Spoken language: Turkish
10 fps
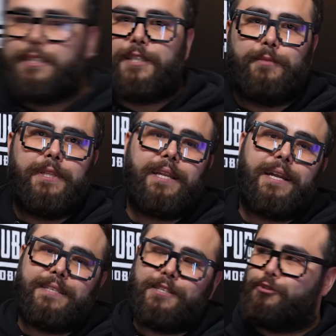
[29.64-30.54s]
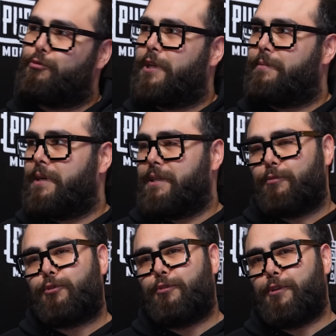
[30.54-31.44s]
Şimdiden herkesin Cumhuriyet
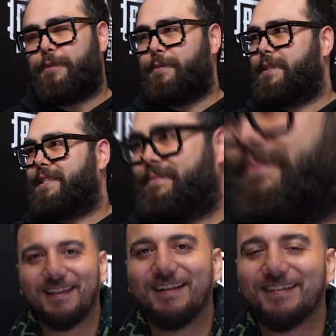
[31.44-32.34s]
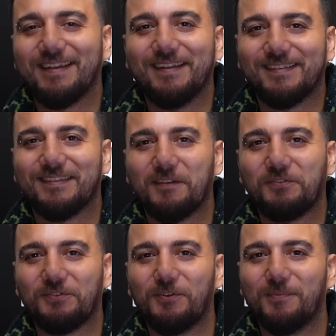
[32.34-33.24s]
Bayramı'nı kutluyorum tabii ki. Gerçek hayatta
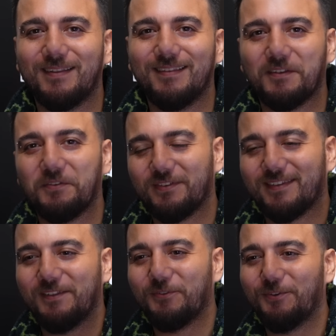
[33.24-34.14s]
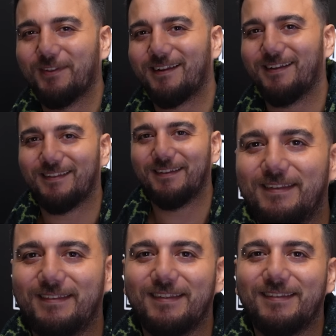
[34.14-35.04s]
savaşın olmadığı, savaşın sadece oyunda
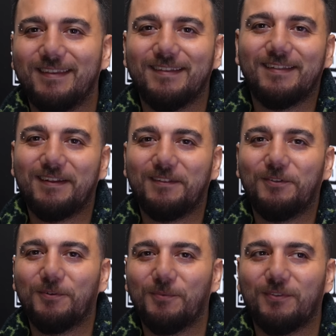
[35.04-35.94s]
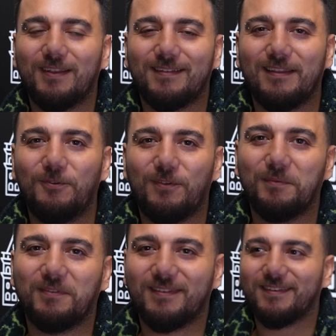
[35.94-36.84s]
kaldı. Nice nice yıllar diliyorum özellikle
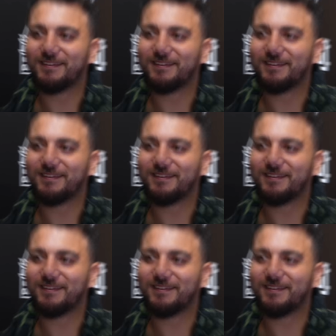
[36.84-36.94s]
ülkemiz için.